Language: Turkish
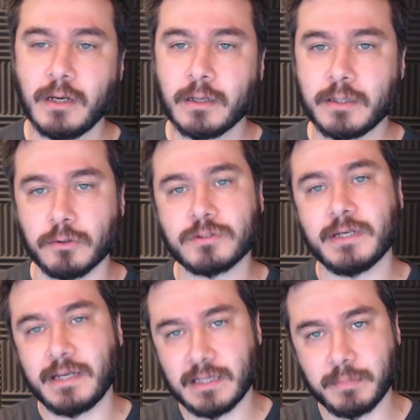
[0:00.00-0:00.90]
Ki o
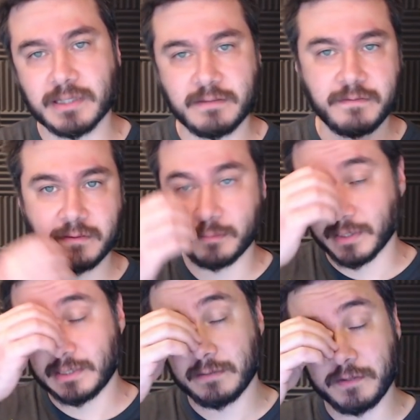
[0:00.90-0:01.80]
seriye de Batı,
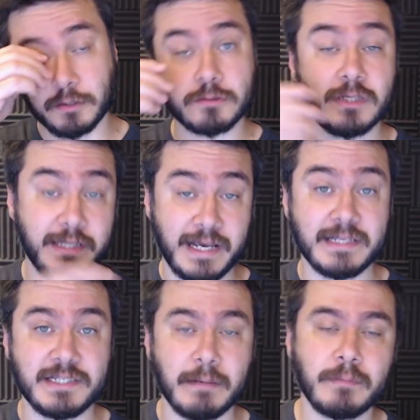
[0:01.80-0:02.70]
Batı videosuna
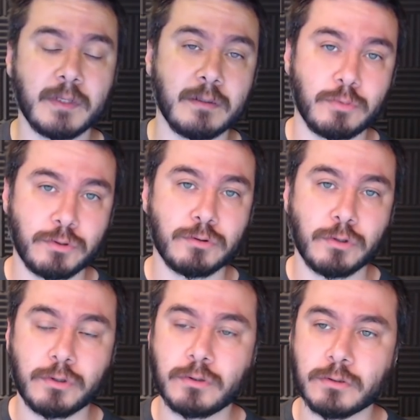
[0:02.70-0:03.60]
değineceğim. E, bugün
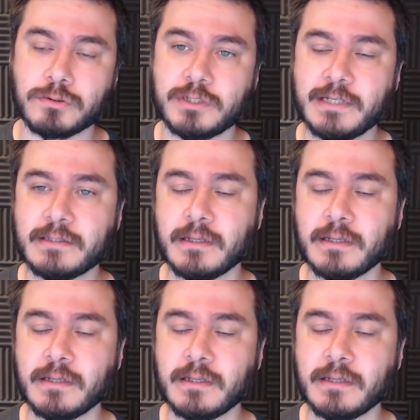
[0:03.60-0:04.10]
Doğu'yu konuşacağız.